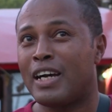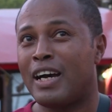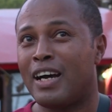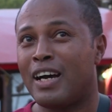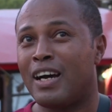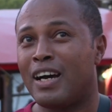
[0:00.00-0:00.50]

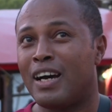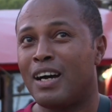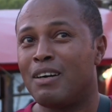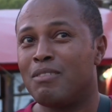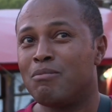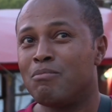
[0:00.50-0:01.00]
à
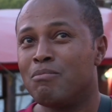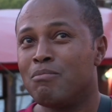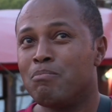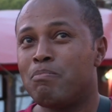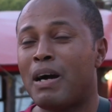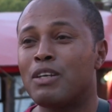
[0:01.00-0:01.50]

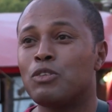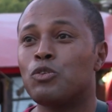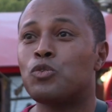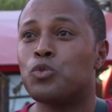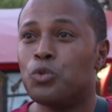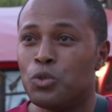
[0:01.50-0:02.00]
parler
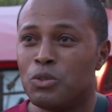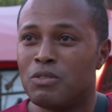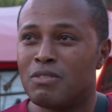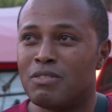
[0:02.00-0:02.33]
de tout,